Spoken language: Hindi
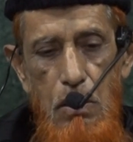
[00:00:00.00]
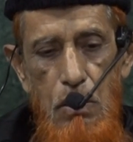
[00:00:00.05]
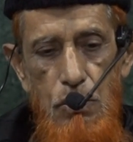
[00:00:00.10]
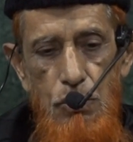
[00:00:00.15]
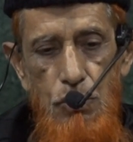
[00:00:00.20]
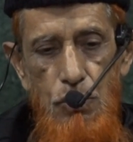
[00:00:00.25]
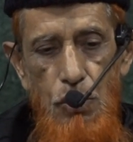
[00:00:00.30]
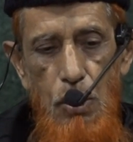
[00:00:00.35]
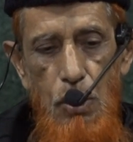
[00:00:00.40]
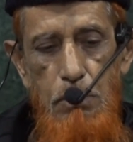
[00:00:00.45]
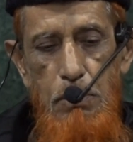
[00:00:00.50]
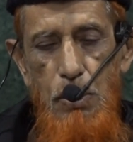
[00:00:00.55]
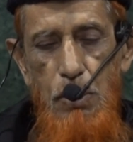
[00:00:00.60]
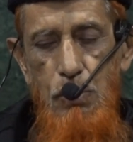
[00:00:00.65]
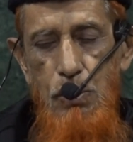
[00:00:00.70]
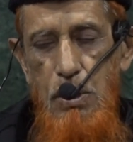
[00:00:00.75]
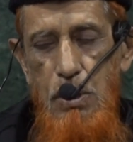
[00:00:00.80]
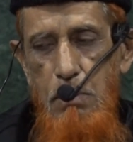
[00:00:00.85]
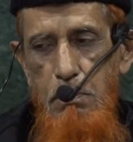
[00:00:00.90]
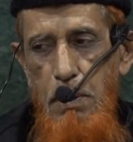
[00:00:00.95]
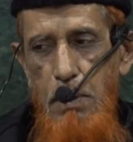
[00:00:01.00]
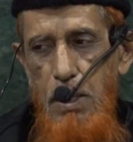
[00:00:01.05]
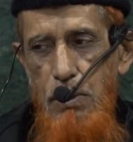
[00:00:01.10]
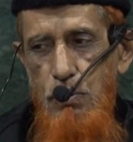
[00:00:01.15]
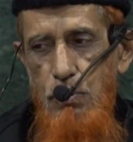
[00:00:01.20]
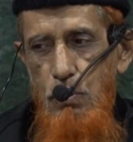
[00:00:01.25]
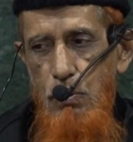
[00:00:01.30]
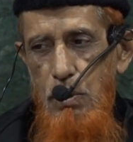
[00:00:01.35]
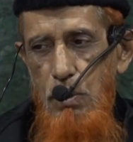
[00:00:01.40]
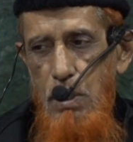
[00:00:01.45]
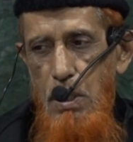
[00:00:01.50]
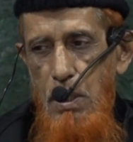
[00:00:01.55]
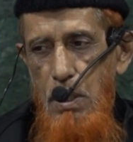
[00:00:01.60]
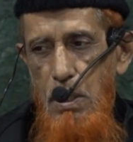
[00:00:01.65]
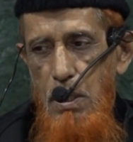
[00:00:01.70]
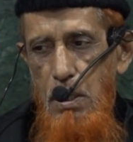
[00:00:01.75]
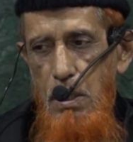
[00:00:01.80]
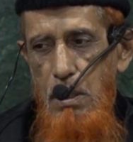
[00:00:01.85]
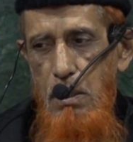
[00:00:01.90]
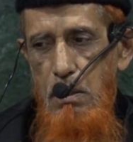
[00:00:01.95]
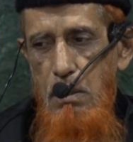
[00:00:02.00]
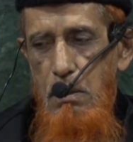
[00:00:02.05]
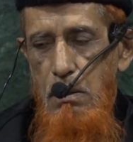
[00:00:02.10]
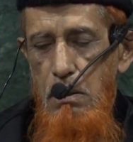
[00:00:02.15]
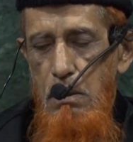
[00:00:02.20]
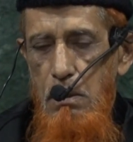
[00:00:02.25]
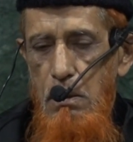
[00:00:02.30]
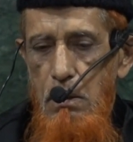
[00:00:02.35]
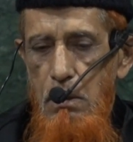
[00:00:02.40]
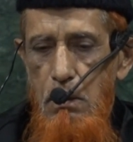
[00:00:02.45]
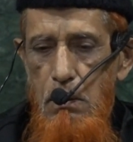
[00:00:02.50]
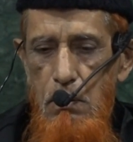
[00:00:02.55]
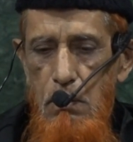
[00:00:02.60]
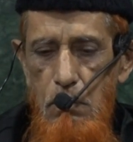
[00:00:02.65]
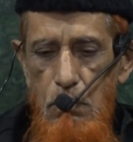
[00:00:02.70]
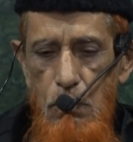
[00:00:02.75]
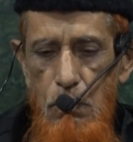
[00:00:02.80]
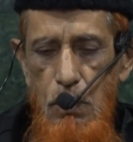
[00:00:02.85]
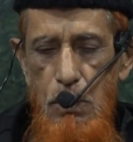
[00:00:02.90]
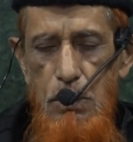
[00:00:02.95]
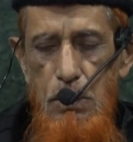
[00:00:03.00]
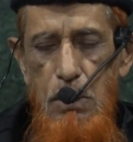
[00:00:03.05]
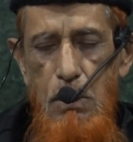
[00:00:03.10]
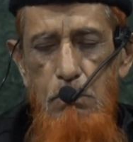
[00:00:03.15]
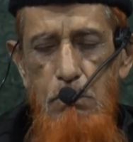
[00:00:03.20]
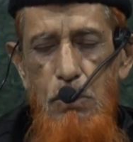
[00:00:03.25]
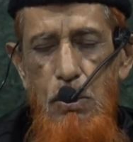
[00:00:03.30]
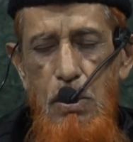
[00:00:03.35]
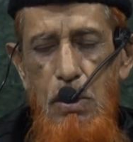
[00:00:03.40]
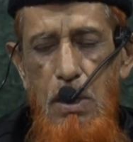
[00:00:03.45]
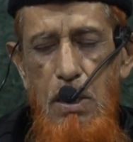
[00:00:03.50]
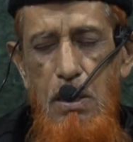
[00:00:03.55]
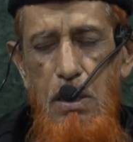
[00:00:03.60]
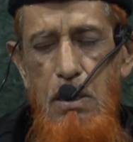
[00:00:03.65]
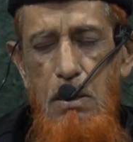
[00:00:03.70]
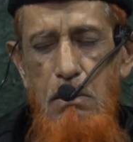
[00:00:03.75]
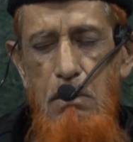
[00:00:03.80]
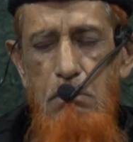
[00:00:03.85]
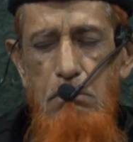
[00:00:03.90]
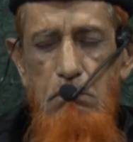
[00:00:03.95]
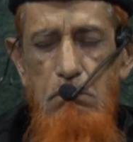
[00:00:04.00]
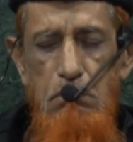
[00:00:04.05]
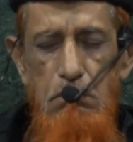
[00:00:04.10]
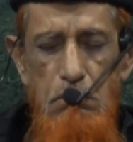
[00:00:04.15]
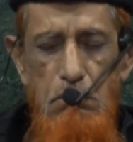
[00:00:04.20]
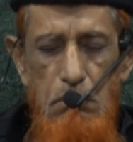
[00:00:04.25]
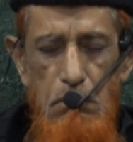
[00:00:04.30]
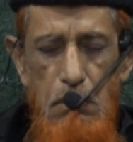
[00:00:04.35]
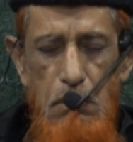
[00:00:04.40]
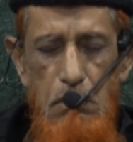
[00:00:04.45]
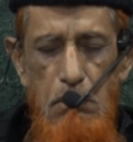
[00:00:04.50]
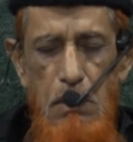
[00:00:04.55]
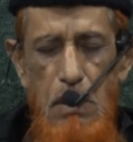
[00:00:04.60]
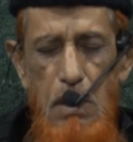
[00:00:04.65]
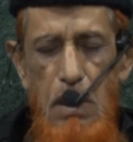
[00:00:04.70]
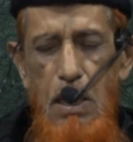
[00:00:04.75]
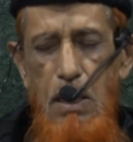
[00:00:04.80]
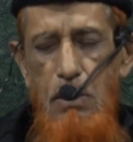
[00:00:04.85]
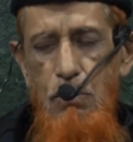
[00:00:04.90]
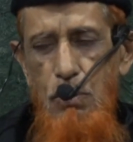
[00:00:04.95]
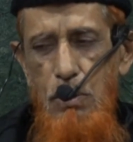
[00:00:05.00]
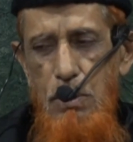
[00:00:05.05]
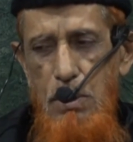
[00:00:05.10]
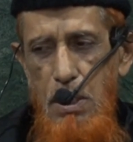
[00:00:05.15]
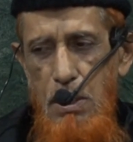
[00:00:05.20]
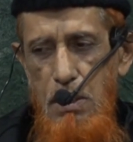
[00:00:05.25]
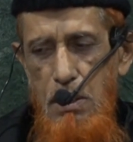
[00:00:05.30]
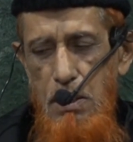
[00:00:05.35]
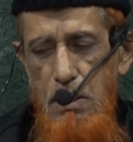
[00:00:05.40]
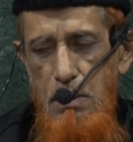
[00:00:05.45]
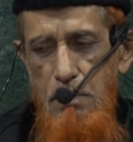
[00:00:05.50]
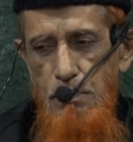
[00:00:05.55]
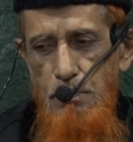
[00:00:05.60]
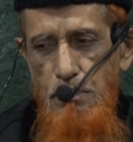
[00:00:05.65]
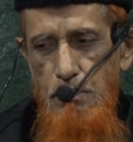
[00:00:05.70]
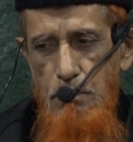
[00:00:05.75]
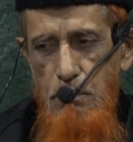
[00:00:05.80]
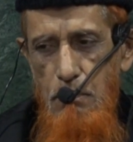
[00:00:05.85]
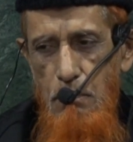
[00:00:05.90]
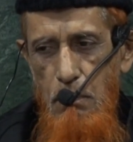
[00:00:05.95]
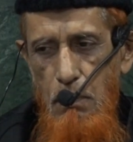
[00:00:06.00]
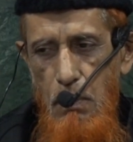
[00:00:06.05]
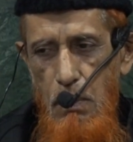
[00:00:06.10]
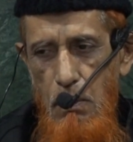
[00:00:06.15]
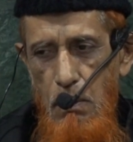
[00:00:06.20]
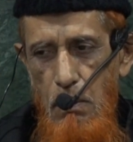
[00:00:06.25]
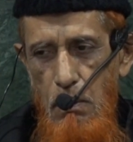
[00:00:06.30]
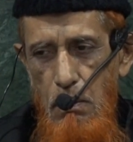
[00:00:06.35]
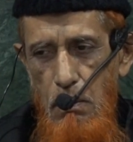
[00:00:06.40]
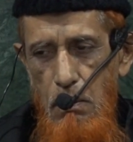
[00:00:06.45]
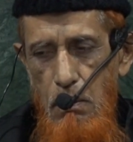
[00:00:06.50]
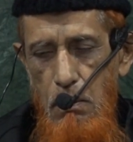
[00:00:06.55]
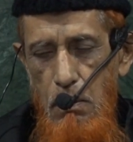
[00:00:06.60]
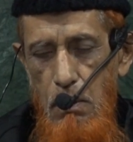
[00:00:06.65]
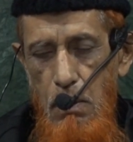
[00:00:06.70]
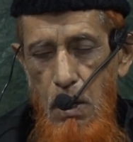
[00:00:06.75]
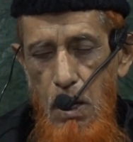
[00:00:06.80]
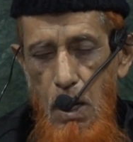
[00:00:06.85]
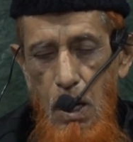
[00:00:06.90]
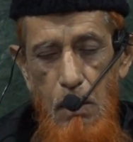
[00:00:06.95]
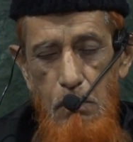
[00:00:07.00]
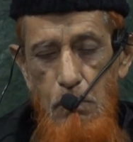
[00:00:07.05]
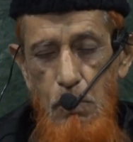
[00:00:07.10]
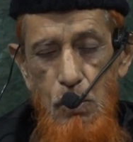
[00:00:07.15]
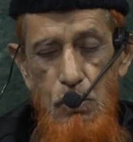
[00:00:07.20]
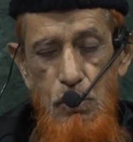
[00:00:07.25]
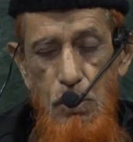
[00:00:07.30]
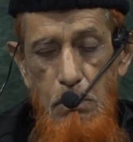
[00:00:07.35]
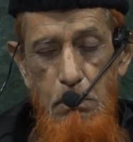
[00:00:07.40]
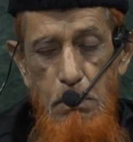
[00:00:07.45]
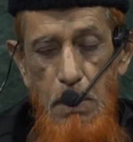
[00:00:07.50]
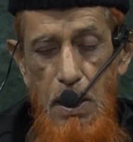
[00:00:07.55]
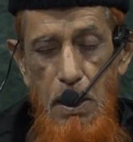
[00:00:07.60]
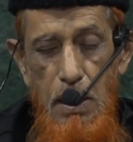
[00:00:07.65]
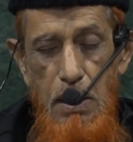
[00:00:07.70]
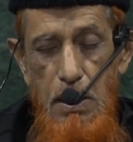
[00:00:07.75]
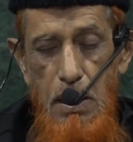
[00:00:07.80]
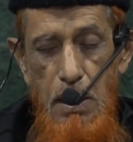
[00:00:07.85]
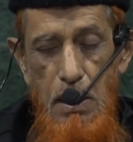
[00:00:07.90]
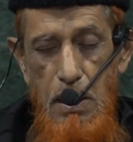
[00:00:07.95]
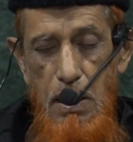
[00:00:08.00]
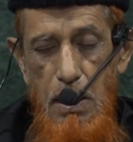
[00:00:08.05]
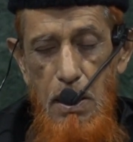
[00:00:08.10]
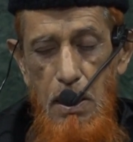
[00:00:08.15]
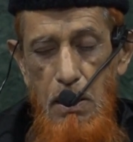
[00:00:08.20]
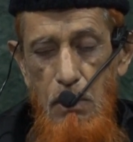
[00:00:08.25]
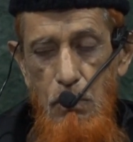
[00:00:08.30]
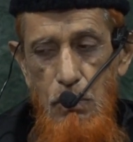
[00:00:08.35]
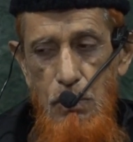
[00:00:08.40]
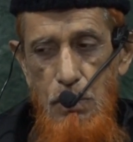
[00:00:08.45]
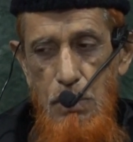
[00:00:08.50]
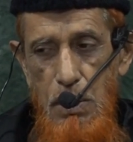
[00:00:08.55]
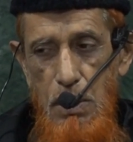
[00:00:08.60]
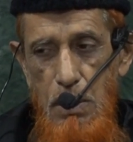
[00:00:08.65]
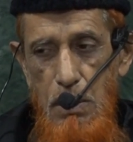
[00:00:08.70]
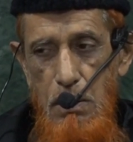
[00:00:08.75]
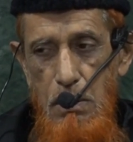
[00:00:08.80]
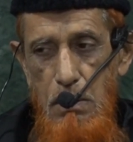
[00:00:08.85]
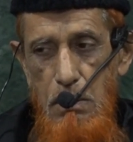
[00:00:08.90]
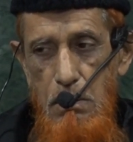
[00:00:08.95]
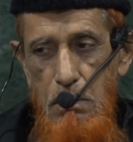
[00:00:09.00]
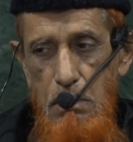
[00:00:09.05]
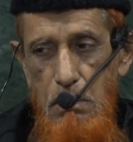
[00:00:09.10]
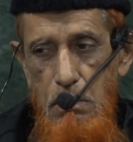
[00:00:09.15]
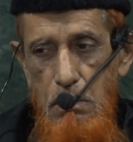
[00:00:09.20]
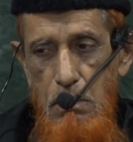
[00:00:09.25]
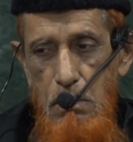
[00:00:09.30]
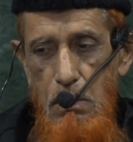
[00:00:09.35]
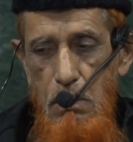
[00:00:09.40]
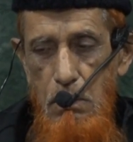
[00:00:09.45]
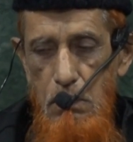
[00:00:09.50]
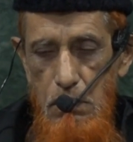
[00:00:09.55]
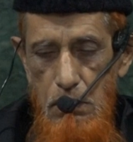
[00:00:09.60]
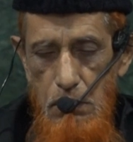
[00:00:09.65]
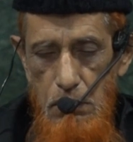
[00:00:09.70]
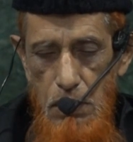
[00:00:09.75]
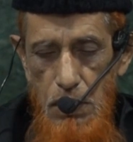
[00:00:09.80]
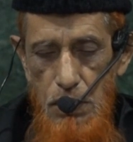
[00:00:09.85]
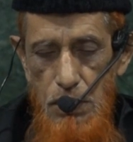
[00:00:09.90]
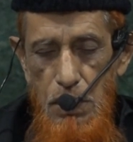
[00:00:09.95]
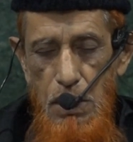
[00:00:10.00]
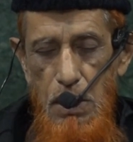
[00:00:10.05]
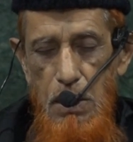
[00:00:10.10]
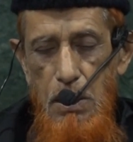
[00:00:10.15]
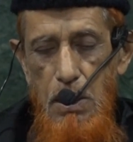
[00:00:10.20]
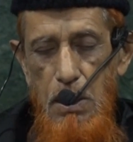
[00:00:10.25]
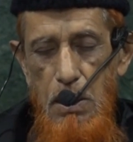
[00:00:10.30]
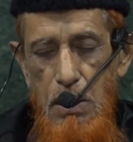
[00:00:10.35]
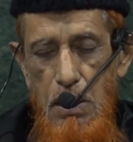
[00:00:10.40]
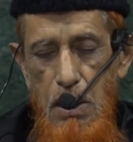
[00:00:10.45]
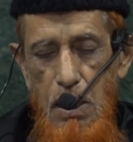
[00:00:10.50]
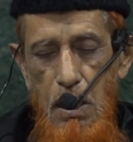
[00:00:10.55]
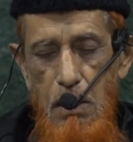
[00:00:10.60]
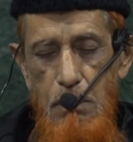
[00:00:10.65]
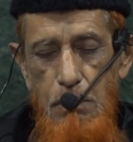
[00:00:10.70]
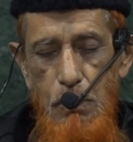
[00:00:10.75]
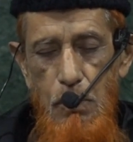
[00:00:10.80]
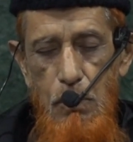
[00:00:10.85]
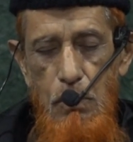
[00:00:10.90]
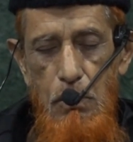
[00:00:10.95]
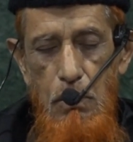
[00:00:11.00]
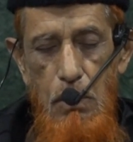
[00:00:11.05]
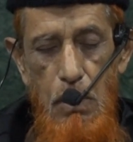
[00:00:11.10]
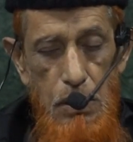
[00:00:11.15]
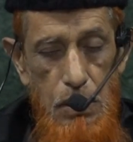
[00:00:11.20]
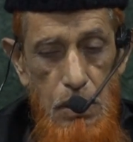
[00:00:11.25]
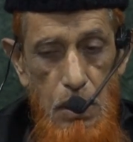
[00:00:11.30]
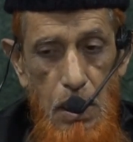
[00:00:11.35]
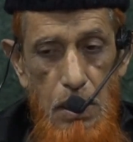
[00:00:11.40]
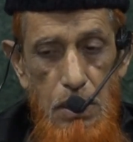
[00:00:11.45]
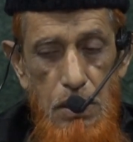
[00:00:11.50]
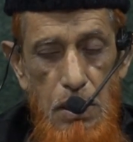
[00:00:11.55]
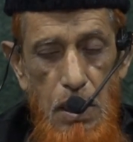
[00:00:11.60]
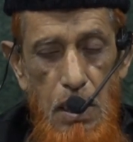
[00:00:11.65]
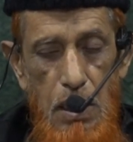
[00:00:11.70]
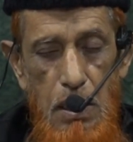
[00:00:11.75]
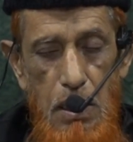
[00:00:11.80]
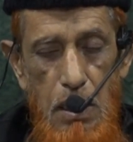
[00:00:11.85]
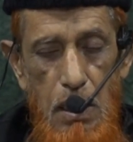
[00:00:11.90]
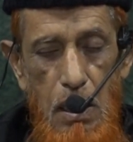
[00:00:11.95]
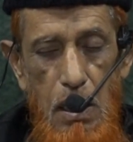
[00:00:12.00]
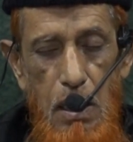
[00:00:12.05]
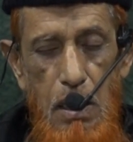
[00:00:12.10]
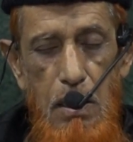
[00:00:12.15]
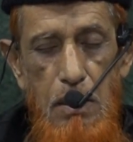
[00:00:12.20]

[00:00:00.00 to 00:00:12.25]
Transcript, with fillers: जो भी उसकी बात सुनते वो समझो कि गलत हो जाते हम लोग सब बड़े डर कर हैं उनसे नसीहत करते हैं आपको अच्छा ऐसा है क्या